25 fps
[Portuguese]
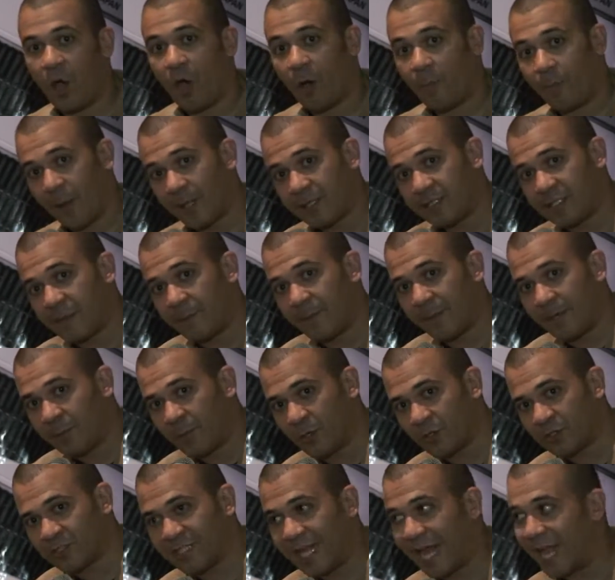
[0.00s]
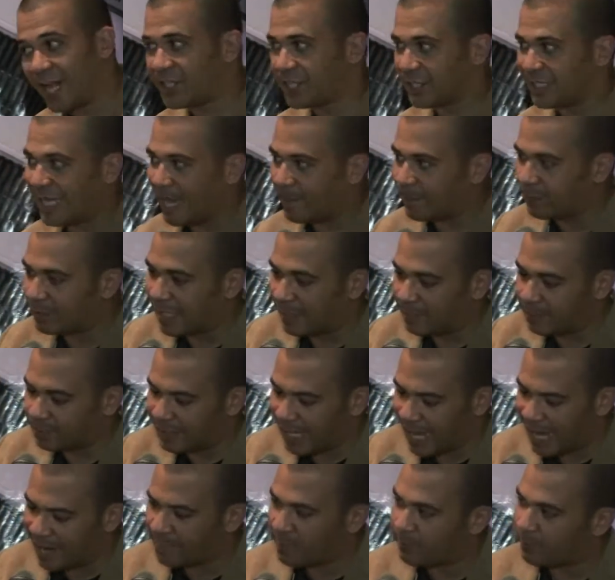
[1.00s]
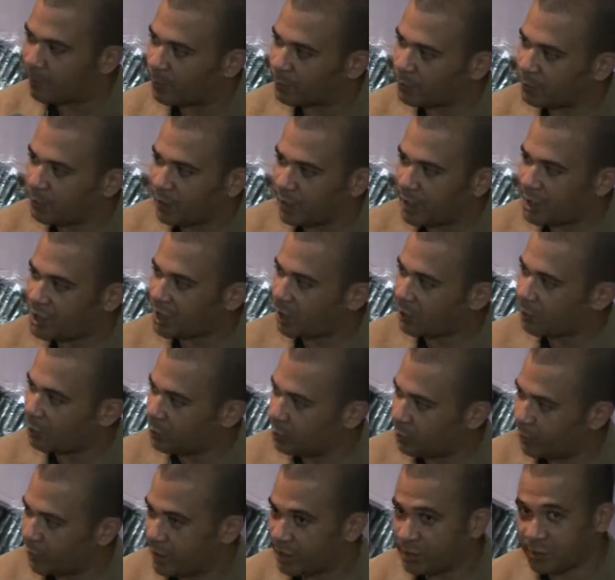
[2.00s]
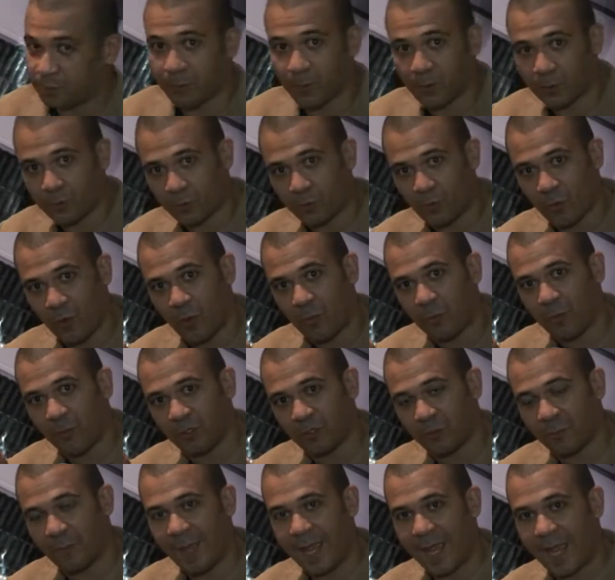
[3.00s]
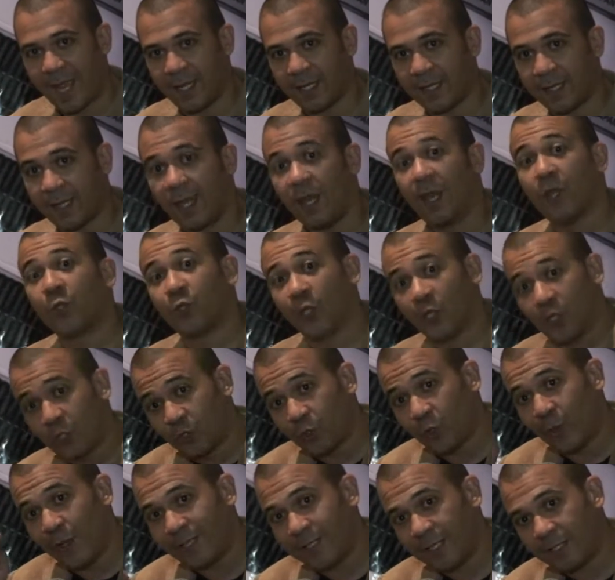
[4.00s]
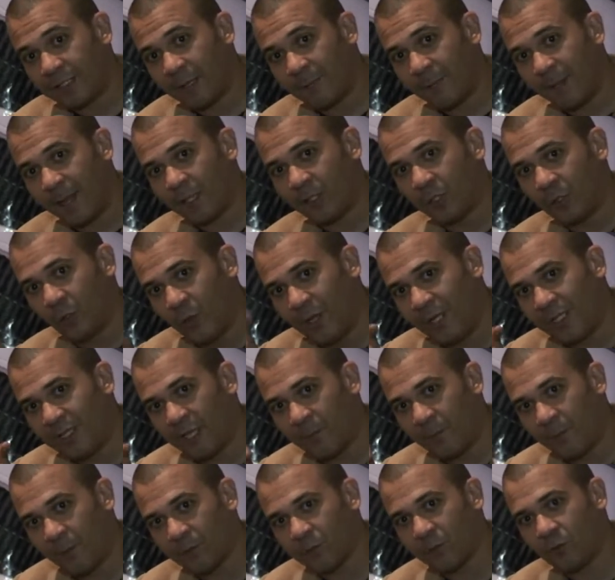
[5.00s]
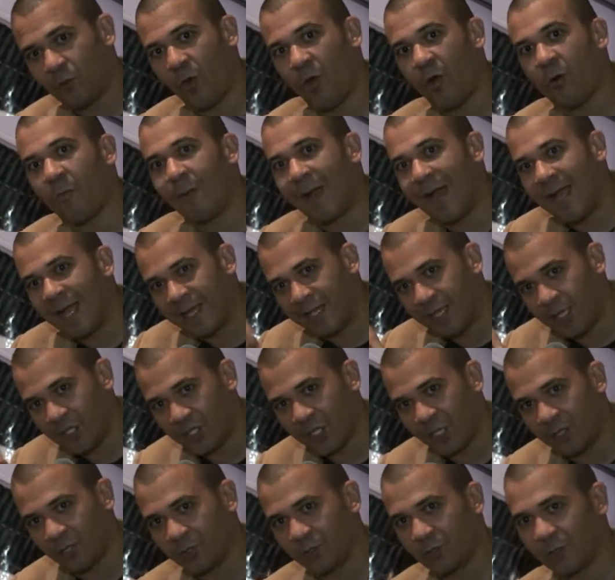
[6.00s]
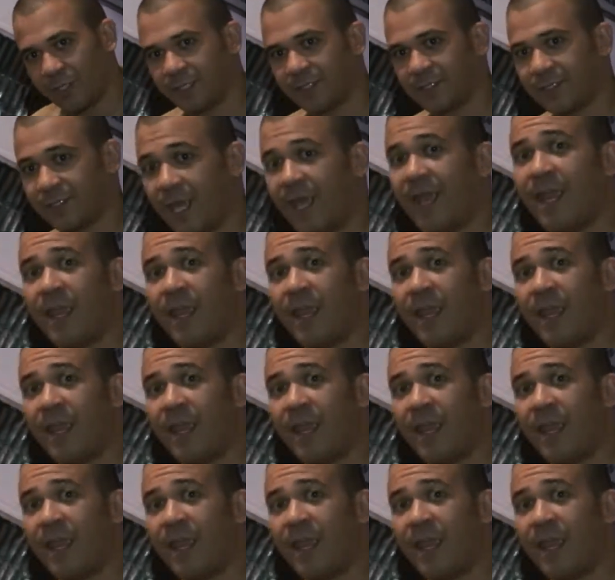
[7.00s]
Ou pode ser pelo meu site www.cristianonunes.com.br. Tô no Twitter também, twitter.com.br Cristiano Nunes.